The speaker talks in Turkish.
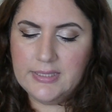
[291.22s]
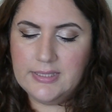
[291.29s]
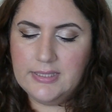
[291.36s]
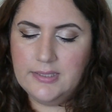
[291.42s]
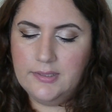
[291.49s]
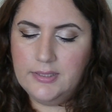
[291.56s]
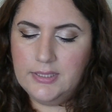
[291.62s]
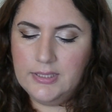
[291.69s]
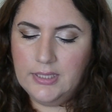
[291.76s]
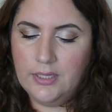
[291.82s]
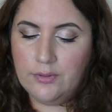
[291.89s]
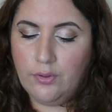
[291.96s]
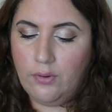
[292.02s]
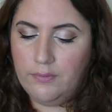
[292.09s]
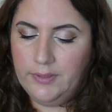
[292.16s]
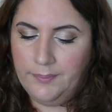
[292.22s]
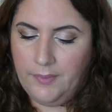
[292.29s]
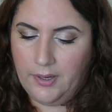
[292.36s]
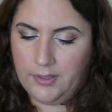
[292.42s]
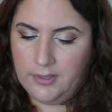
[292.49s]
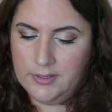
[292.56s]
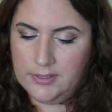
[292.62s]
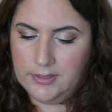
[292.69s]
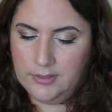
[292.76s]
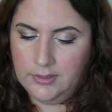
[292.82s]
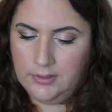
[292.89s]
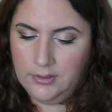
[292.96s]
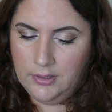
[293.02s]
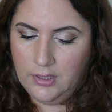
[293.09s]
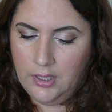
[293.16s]
Cynthia Rowley
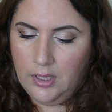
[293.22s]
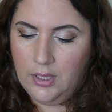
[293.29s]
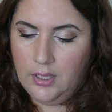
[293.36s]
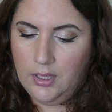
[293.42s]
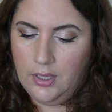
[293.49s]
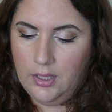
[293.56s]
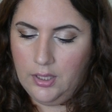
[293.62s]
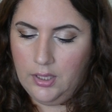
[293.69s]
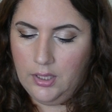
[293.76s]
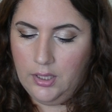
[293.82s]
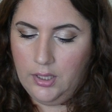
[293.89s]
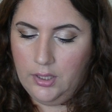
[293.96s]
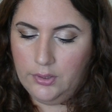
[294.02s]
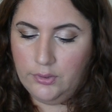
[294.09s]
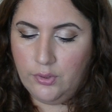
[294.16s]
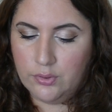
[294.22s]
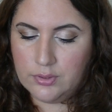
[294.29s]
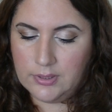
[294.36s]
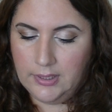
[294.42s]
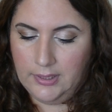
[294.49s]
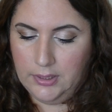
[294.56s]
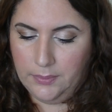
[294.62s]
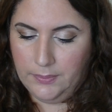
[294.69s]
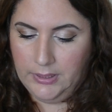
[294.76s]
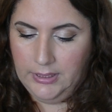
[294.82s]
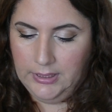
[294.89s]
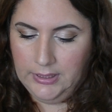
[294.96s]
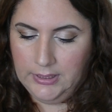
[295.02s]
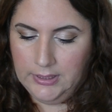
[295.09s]
markasının e, göz kalemi.